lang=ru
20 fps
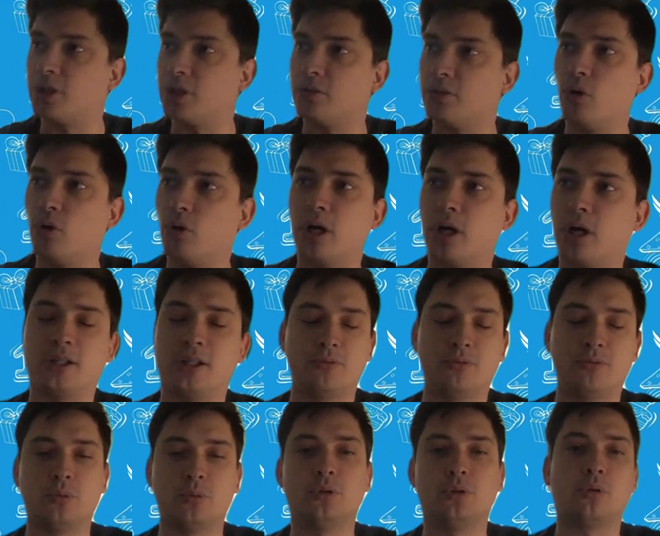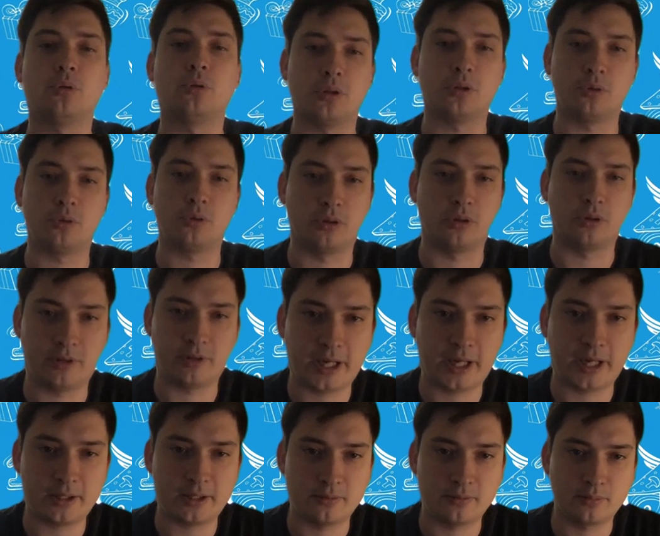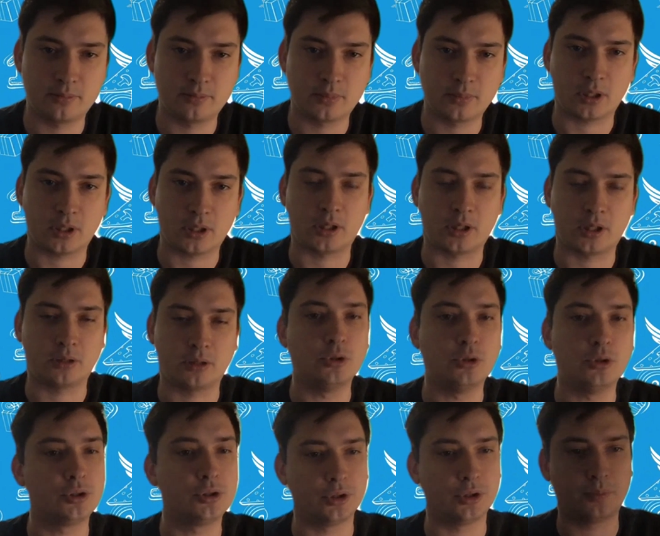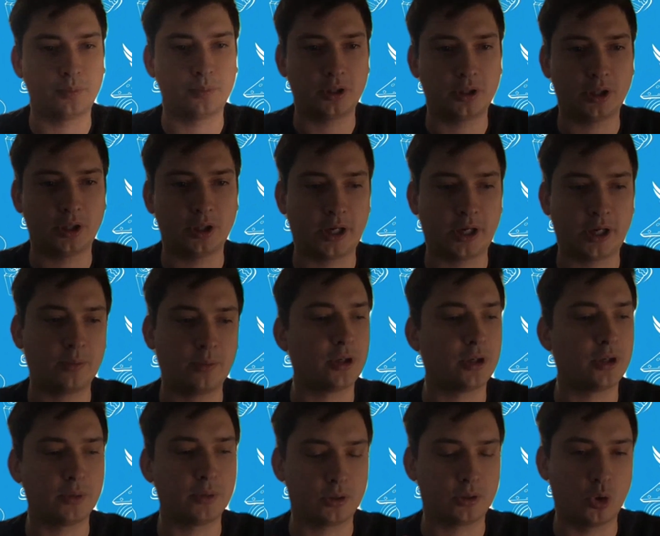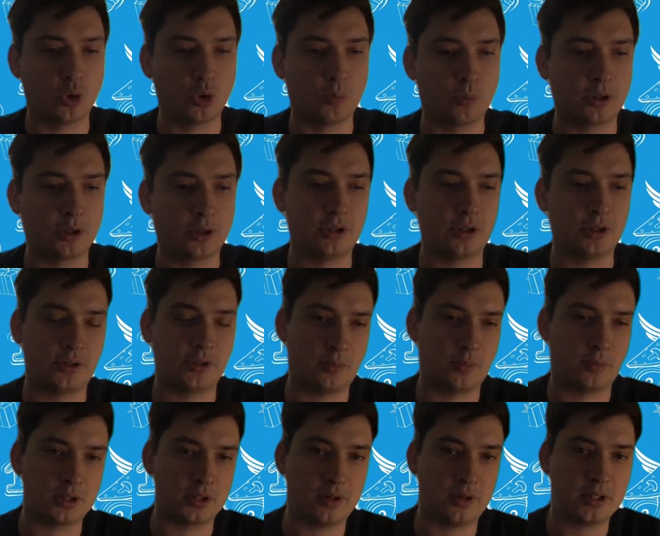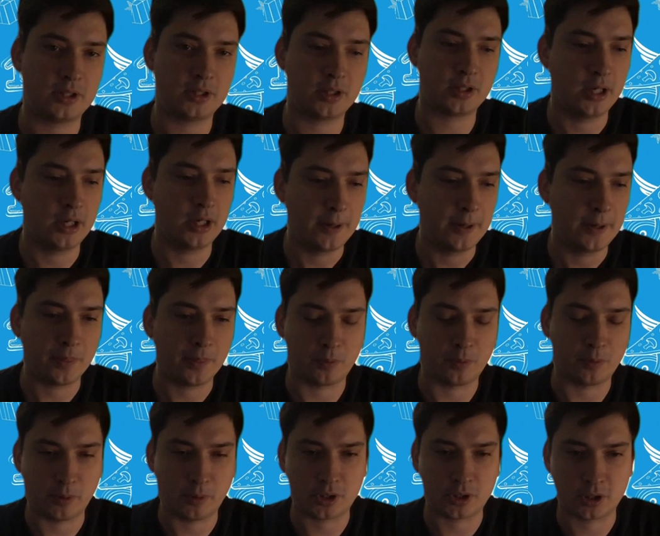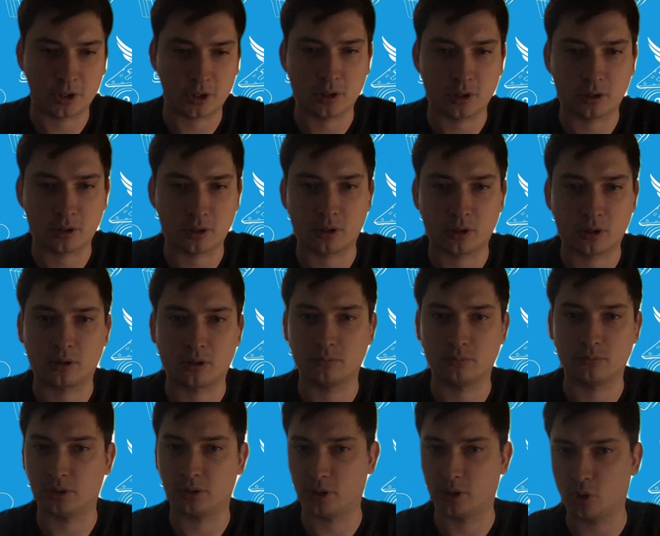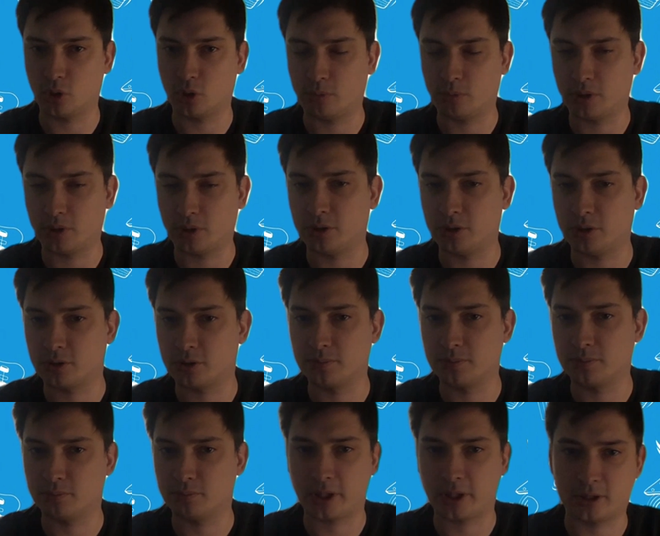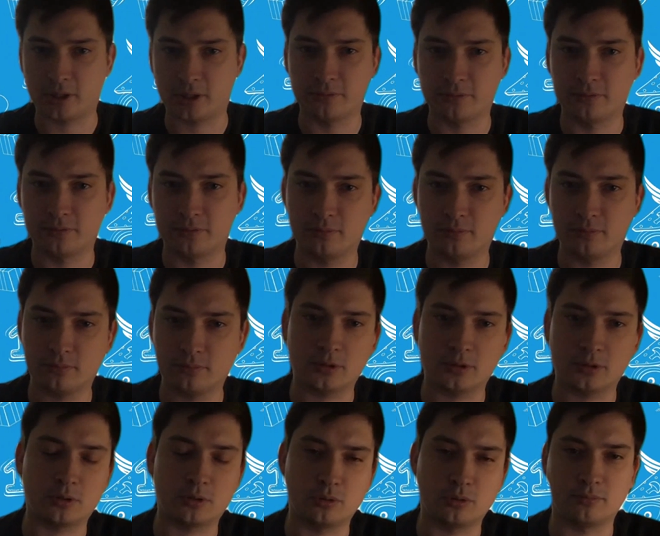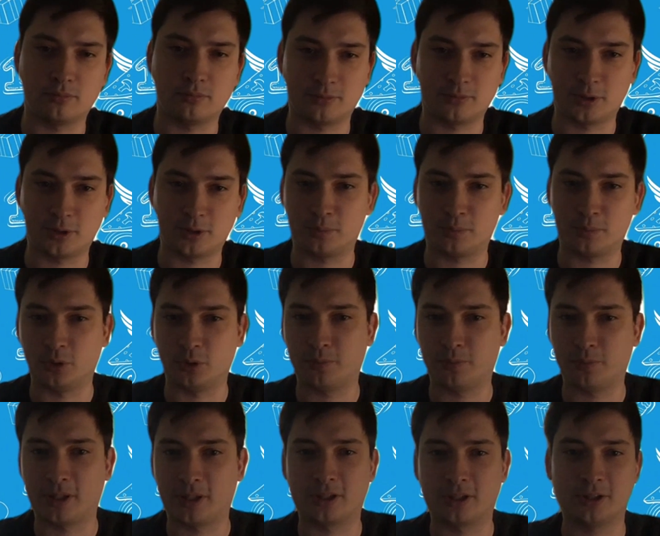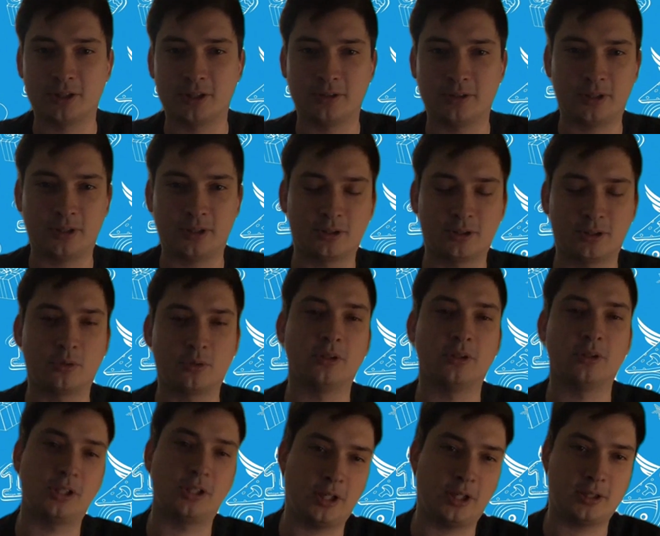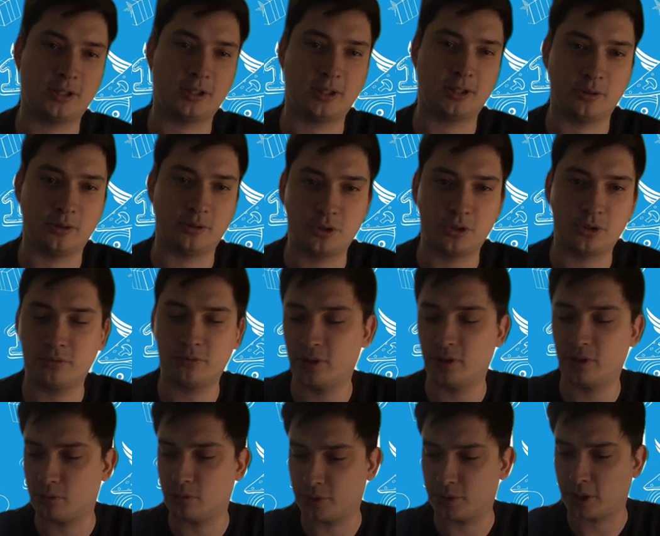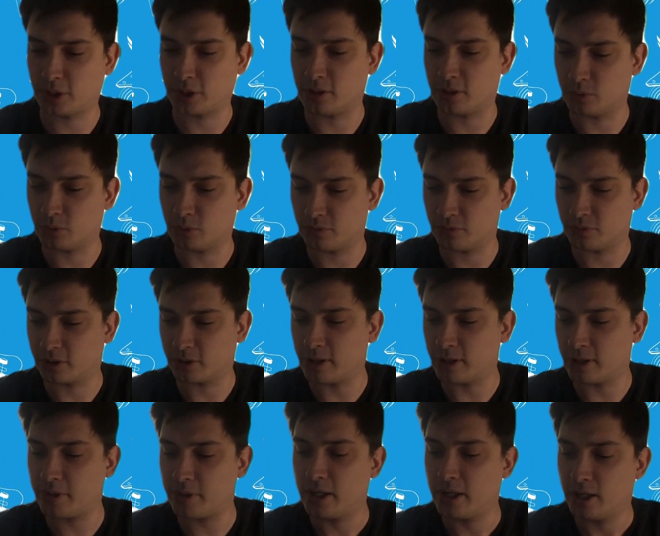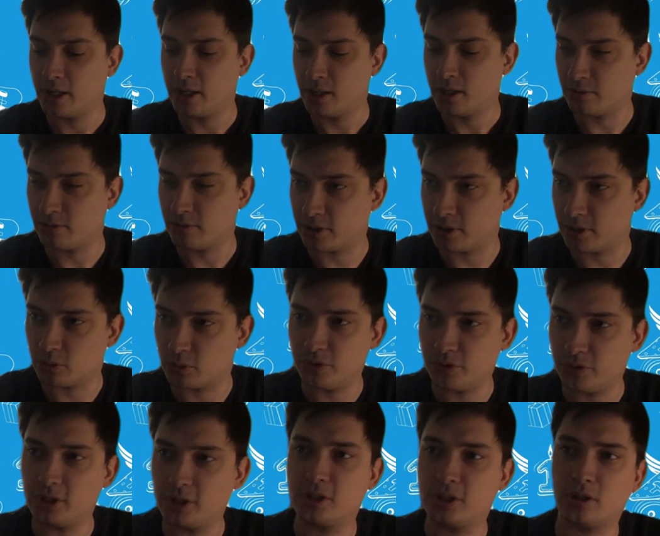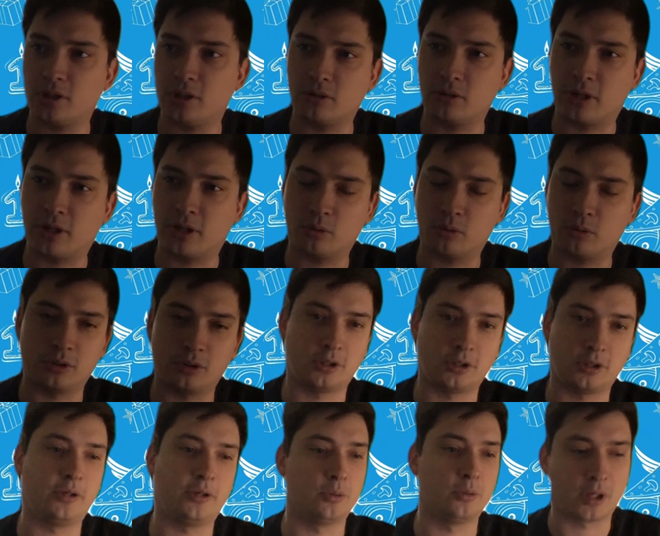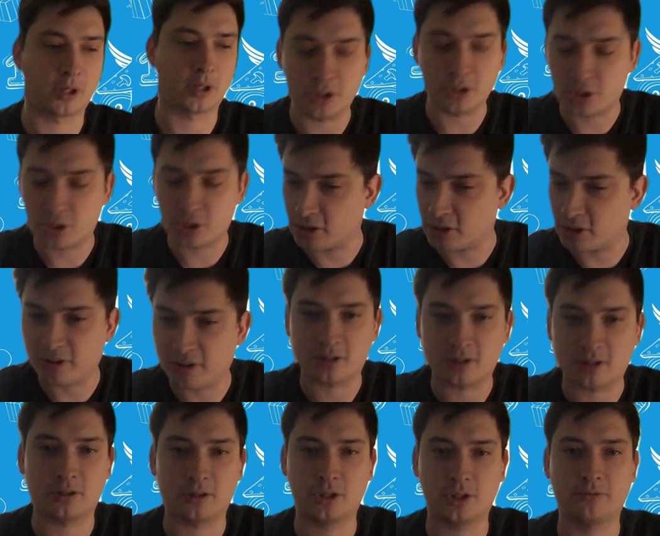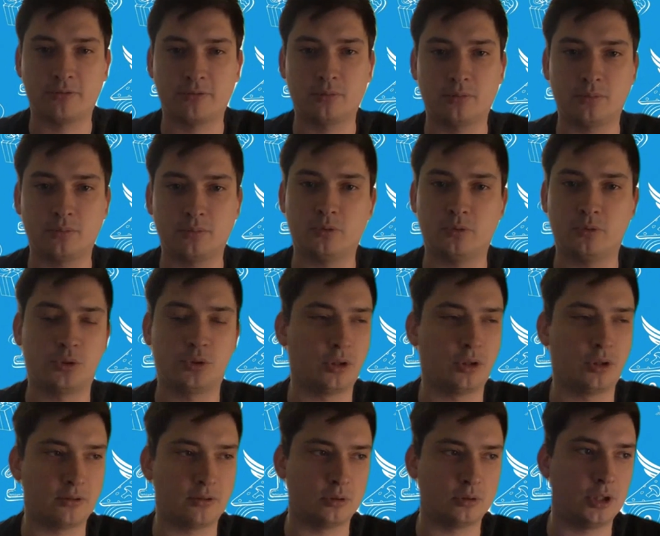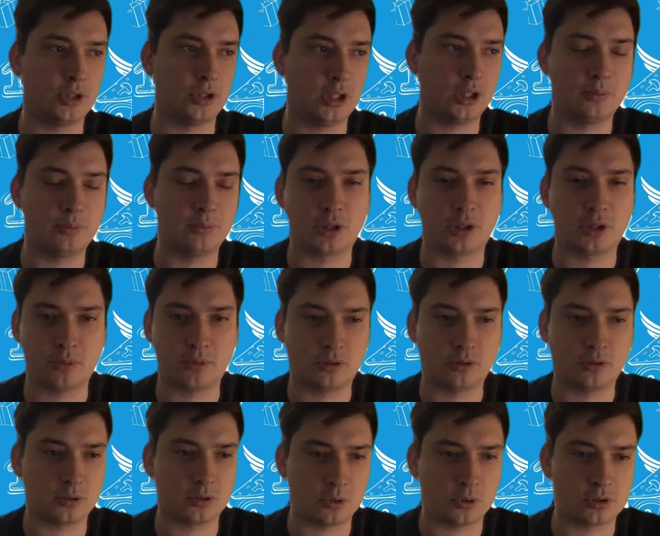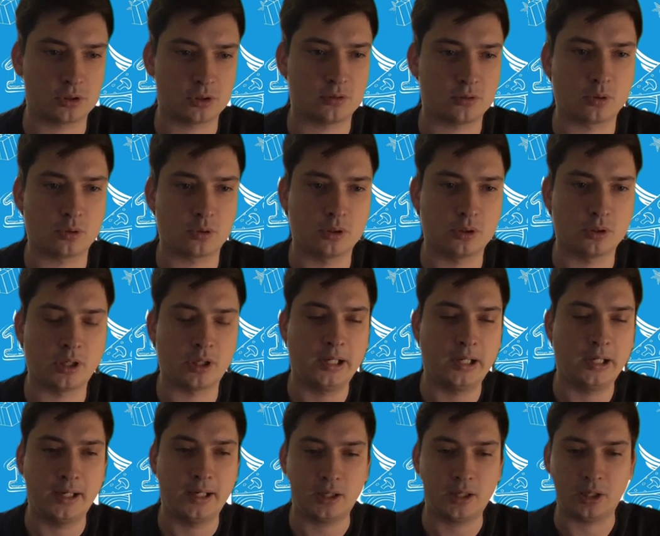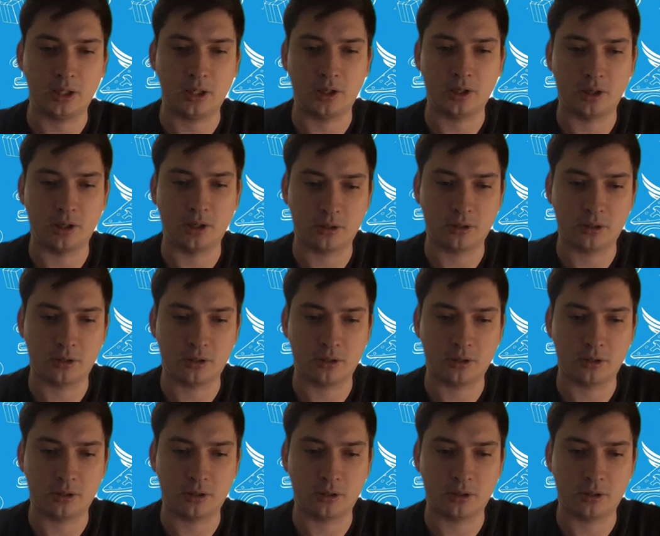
того, как это все будет друг на друга влиять, э, ничего не потерять, понимать комплексность взаимосвязи. Например, сейчас э, мы готовим один из проектов, ну, он у нас будет в продакшене в конце года, в начале следующего, он обязательно будет в рекламе, вы это увидите, который затрагивает практически весь ландшафт, мы его очень давно делаем, прорабатываем с прошлого года, и